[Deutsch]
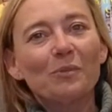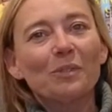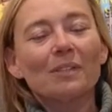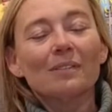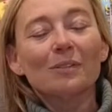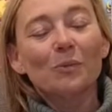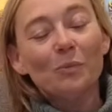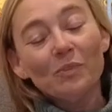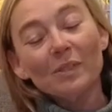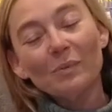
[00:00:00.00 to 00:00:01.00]
wo ich jetzt auch
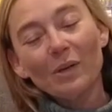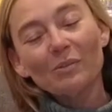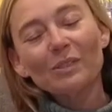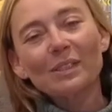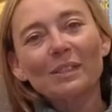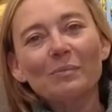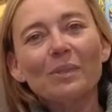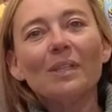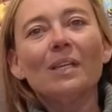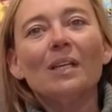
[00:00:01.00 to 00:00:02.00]
Umweltbeauftragte
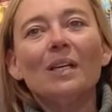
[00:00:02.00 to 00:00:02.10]
bin.